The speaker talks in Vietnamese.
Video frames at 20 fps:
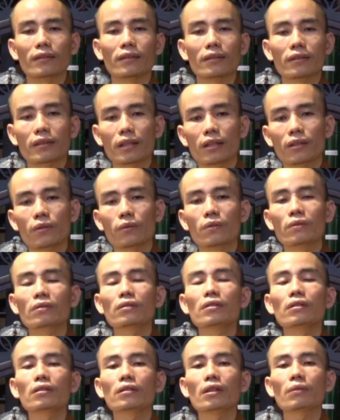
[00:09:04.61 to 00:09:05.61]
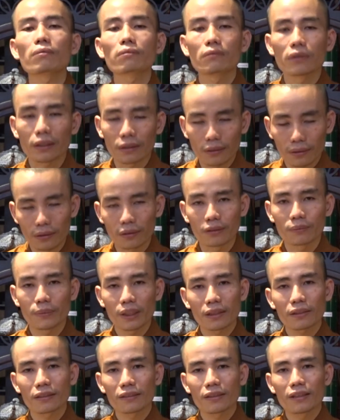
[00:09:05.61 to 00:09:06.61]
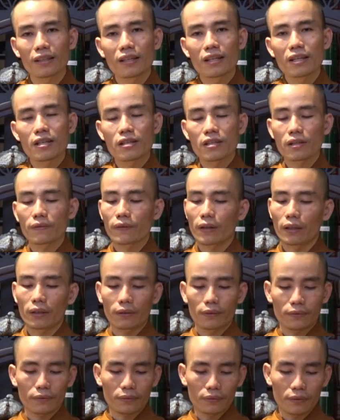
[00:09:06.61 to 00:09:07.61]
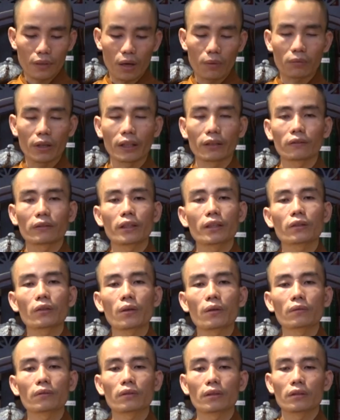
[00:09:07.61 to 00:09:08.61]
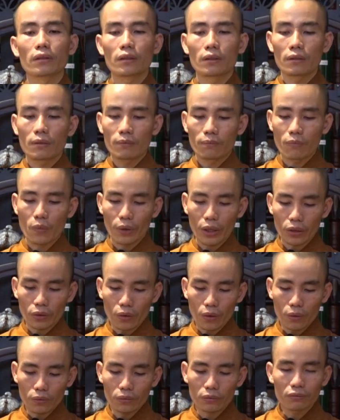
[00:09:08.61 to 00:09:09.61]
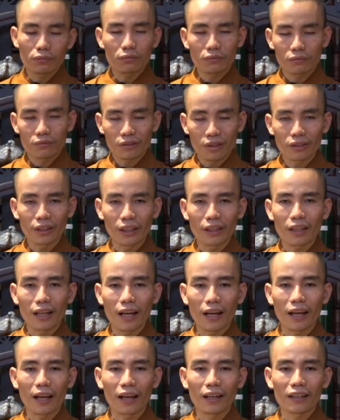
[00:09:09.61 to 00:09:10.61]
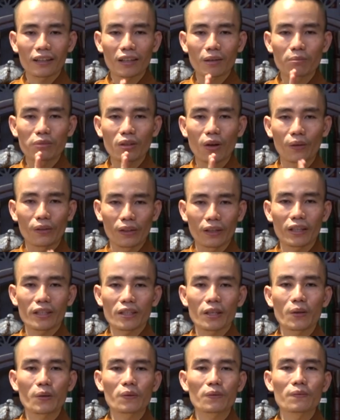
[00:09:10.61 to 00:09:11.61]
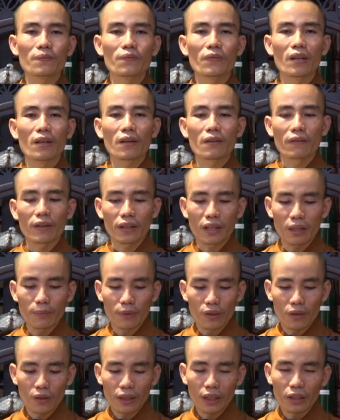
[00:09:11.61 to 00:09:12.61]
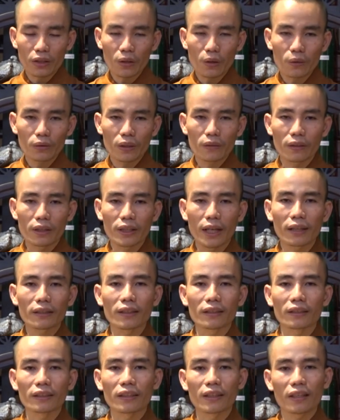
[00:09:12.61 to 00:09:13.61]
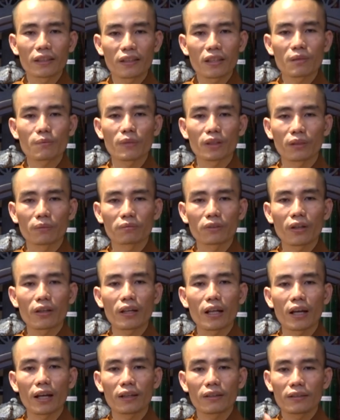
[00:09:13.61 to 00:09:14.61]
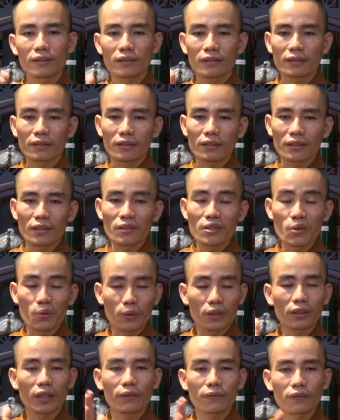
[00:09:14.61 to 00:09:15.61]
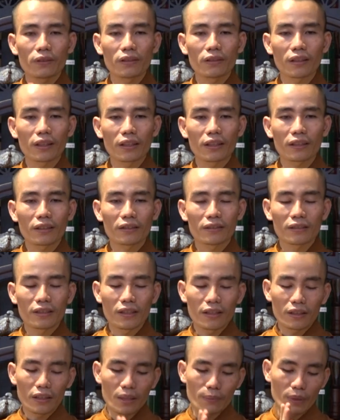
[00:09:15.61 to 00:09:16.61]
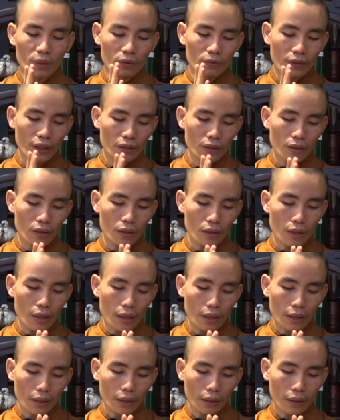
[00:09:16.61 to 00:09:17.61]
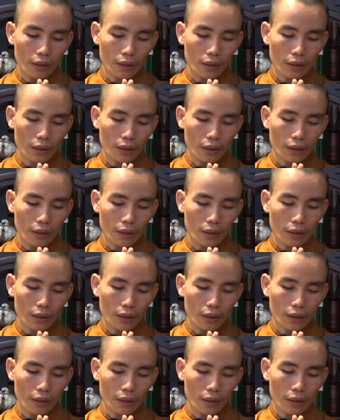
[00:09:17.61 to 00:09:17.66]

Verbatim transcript: tự tri, uống nước nóng lạnh tự biết. Như vậy học hành của Thế Tôn, một cái tốt có nghĩa là không còn những cái xấu. Vậy khi mình nói cái tốt theo nghĩa khẳng định thì ít nhất mình cũng nói là, ví dụ như Tây Phương đây, thì mình cũng phải nói là